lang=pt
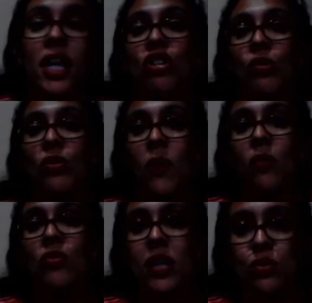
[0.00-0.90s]
Então não
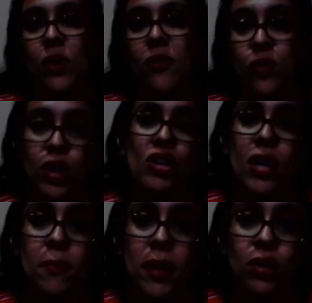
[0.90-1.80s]
acontece o
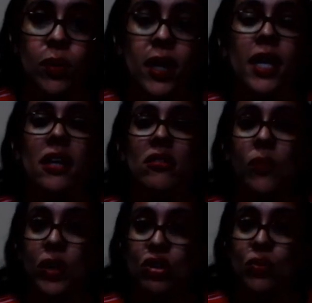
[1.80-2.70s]
reflorestamento.
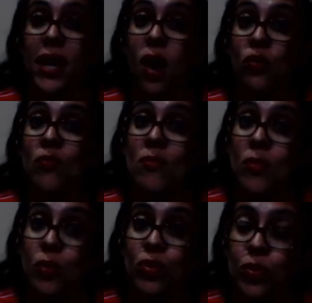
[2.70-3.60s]
Então isso é algo
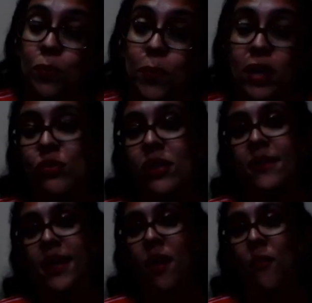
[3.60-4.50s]
muito
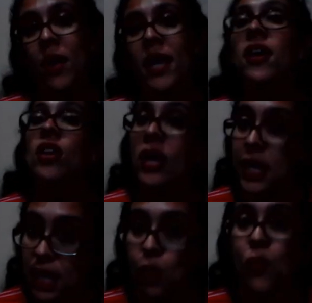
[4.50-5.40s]
prejudicial.
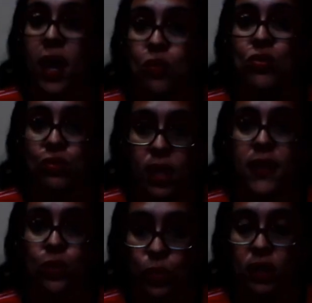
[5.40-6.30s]
E é um recurso da
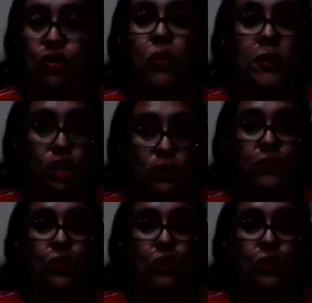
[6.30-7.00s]
natureza, como a gente viu